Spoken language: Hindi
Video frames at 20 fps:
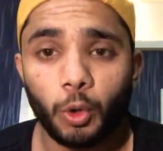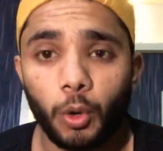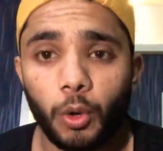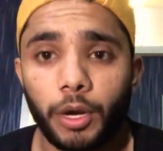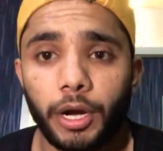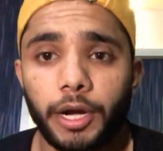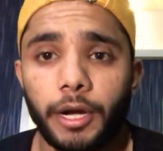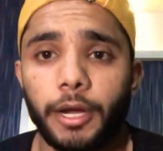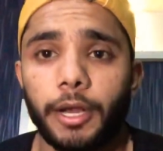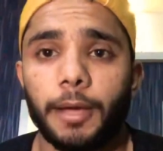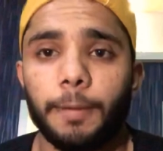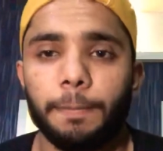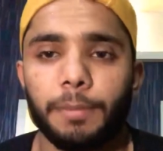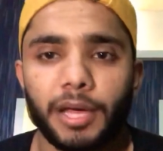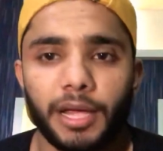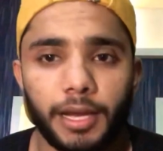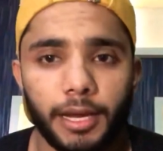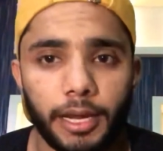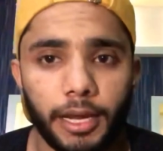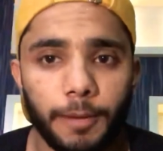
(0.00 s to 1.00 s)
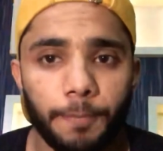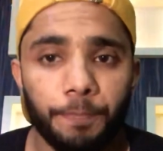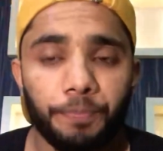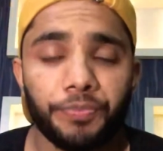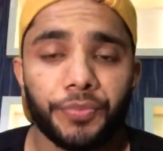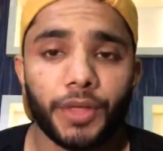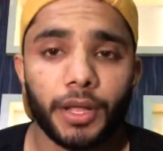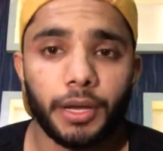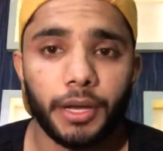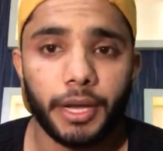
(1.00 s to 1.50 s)
दो घंटे
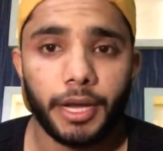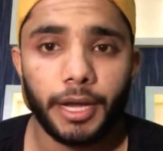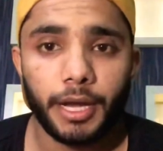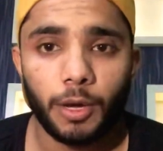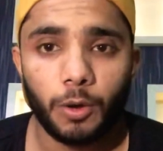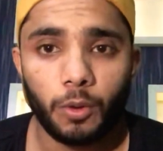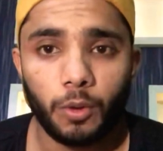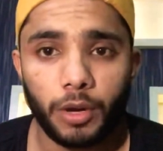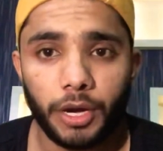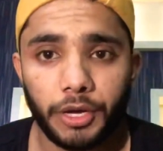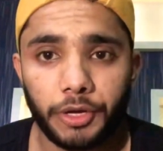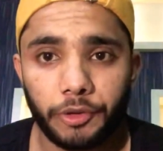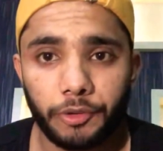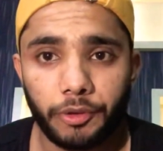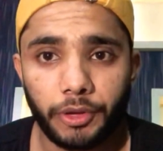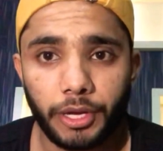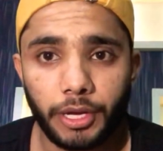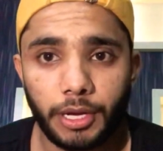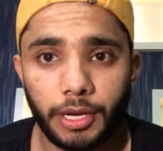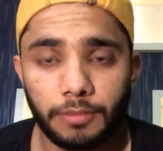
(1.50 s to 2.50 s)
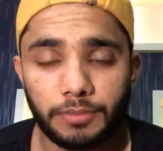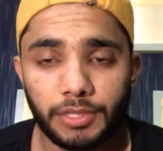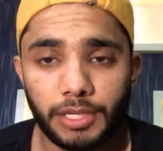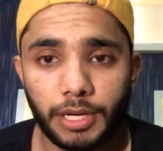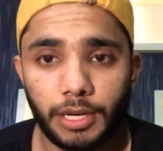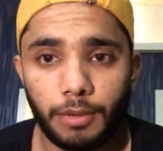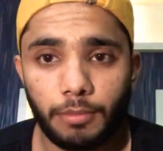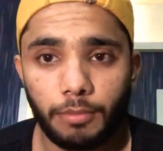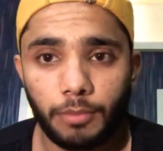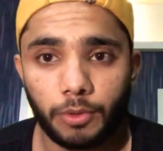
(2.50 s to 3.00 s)
पहले लेना होगा क्योंकि कम से
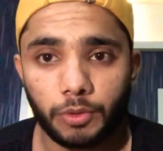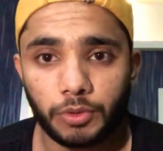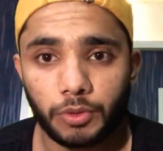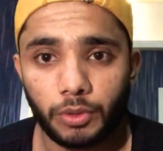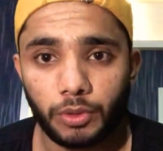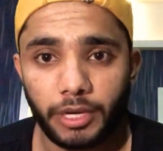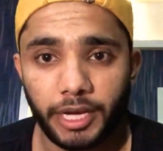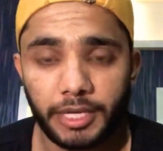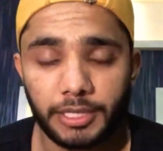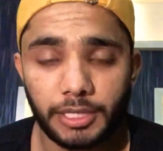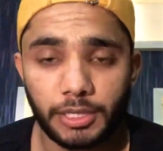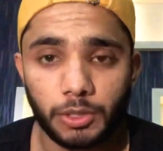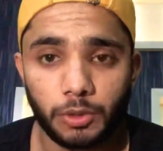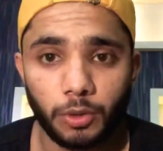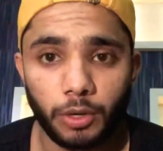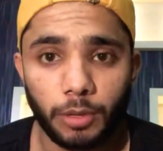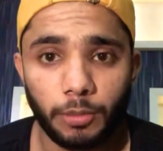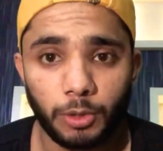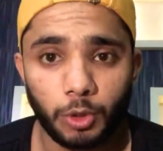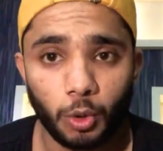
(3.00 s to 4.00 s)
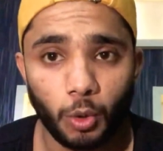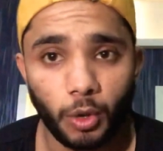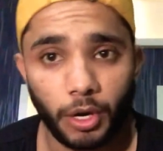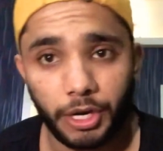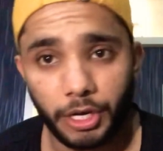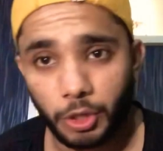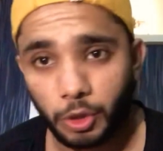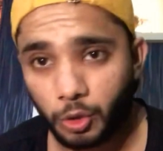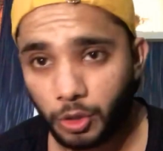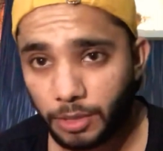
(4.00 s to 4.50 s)
कम उसको डाइजेस्ट होने में दो
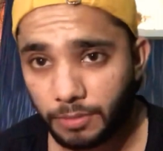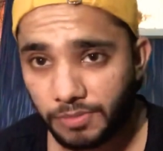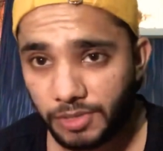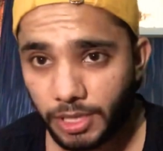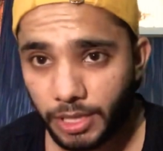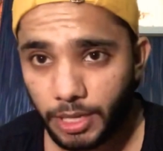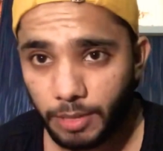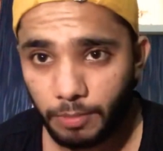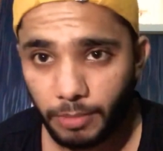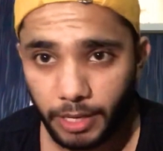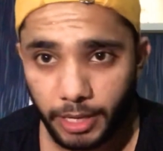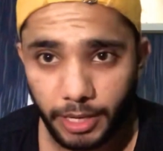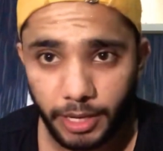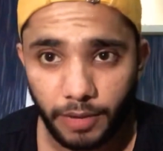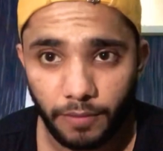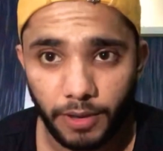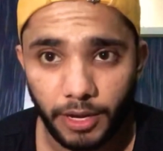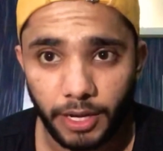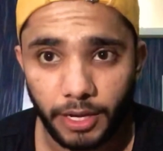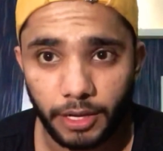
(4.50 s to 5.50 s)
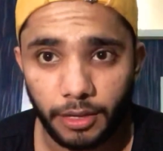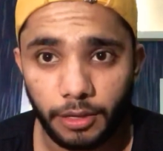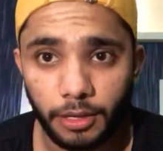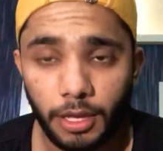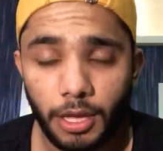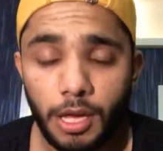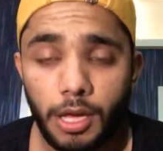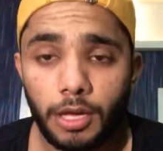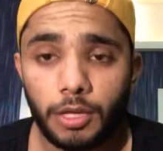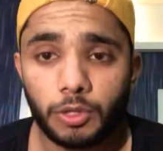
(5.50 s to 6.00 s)
घंटे तो कम से कम लगने वाले
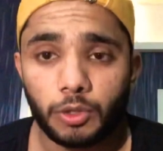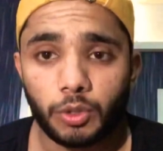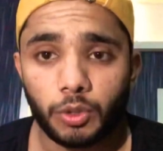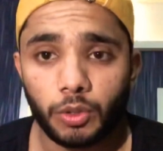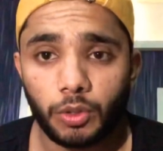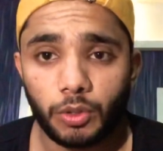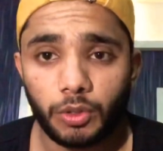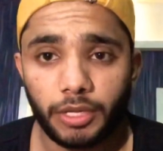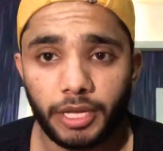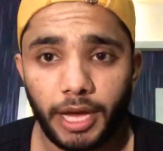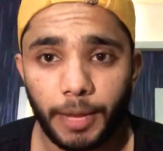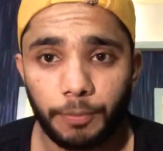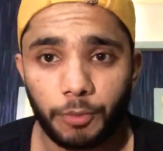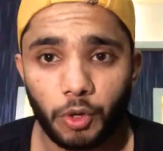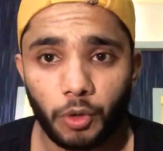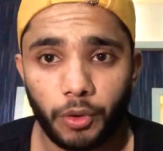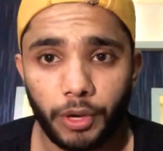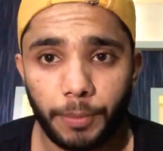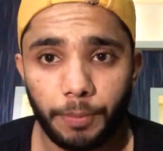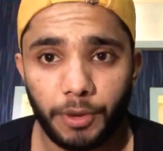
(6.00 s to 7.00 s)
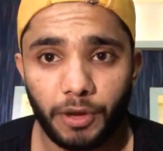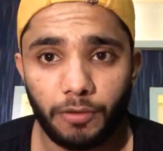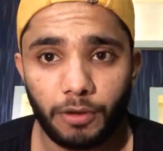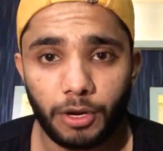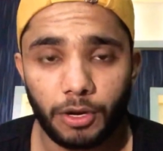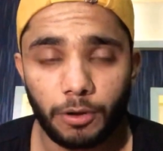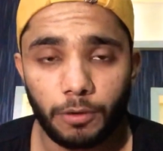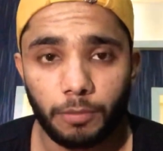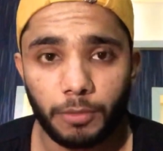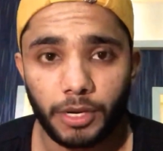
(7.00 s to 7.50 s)
हैं सो so, ये आपकी हो गई प्री
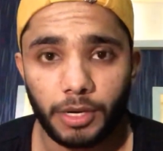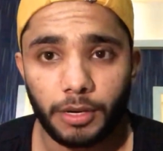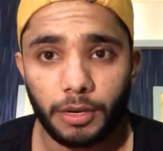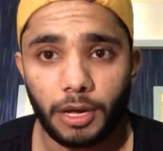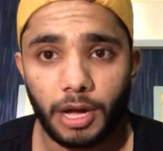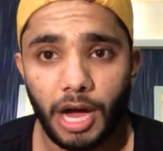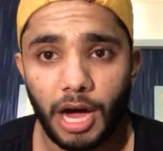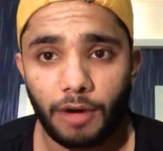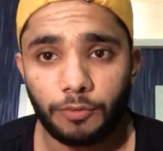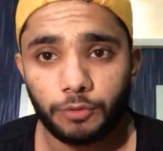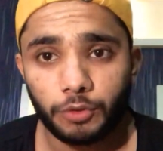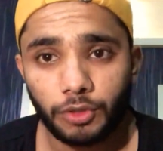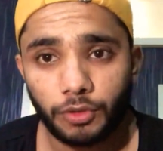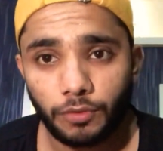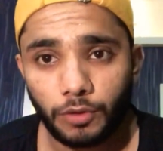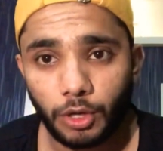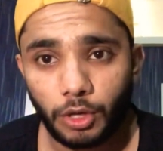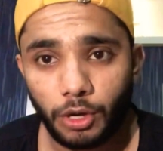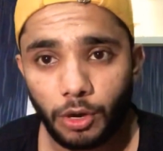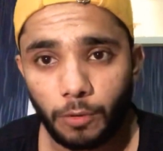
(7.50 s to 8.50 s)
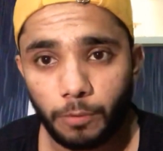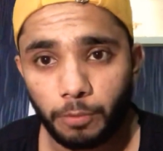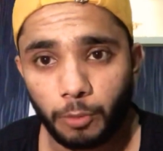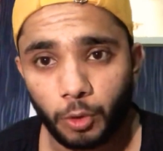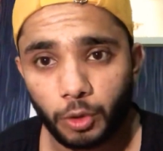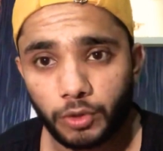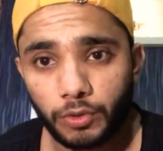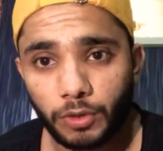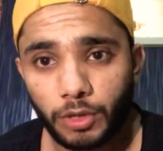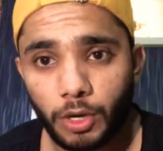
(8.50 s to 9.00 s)
वर्कआउट मील आफ्टर द वर्कआउट
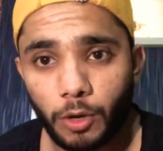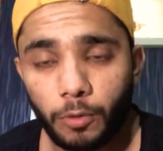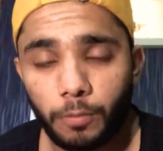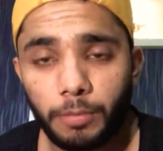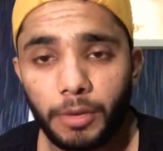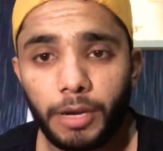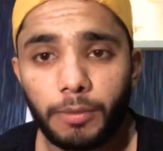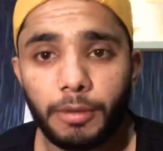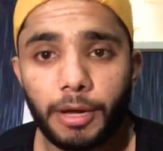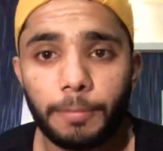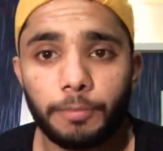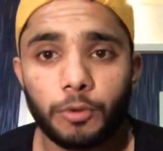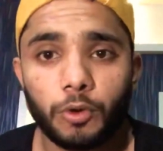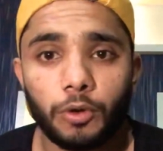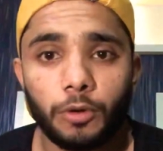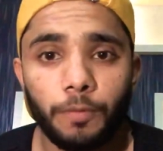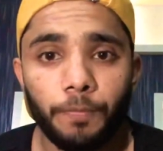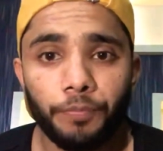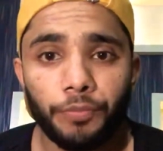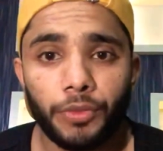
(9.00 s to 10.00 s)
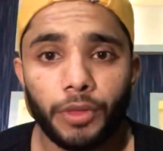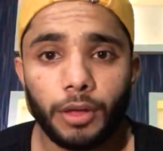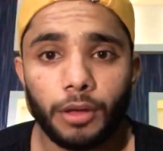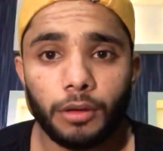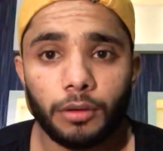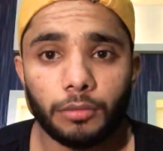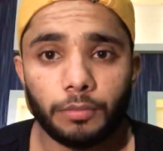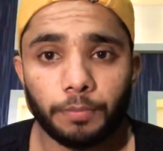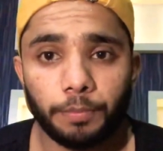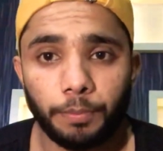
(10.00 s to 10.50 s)
पोस्ट वर्कआउट मील में आपको
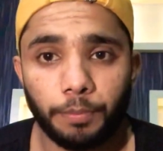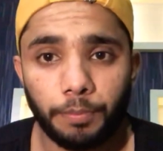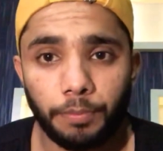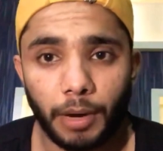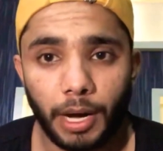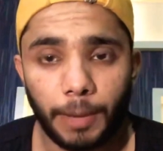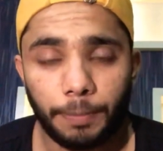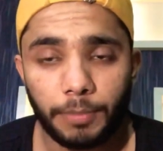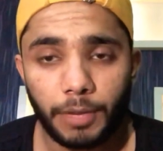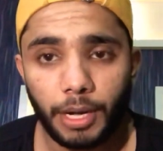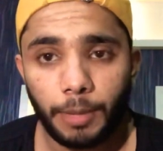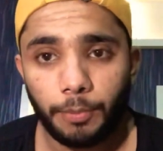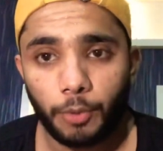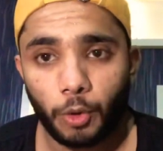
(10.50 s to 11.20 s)
अपना